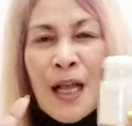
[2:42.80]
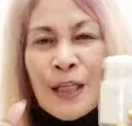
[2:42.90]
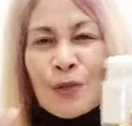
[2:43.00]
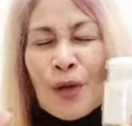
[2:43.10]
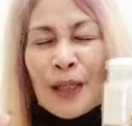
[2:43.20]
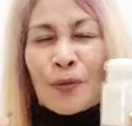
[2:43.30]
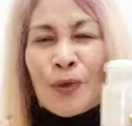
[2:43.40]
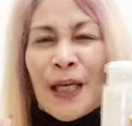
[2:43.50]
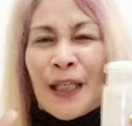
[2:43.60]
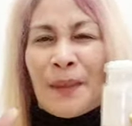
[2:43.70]
So
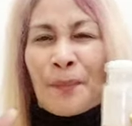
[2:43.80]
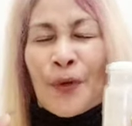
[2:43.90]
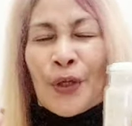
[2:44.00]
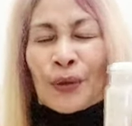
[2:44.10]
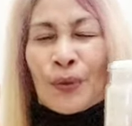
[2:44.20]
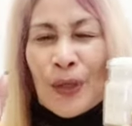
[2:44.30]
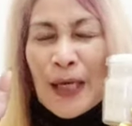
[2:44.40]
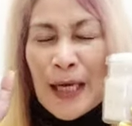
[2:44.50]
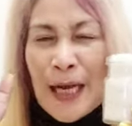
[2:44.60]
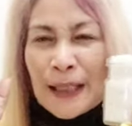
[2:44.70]
katulad din po ito
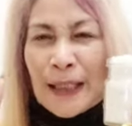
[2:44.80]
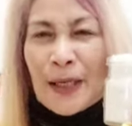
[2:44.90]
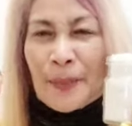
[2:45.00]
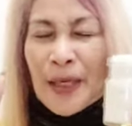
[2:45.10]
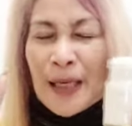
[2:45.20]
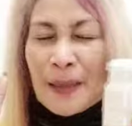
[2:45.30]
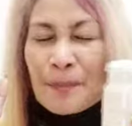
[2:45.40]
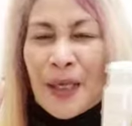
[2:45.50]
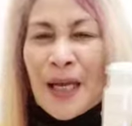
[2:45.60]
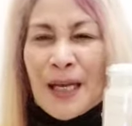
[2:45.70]
ng ating mga
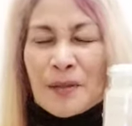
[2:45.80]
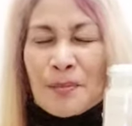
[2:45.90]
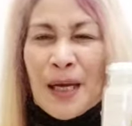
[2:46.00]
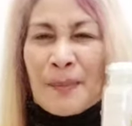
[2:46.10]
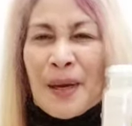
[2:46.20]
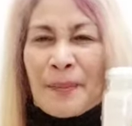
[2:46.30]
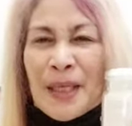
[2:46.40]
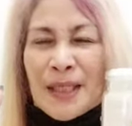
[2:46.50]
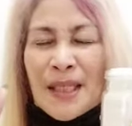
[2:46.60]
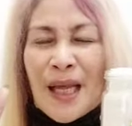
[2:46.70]
bigas, mga
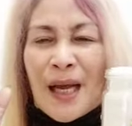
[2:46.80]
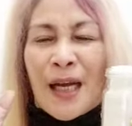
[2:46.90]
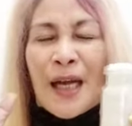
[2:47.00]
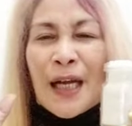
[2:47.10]
mamis na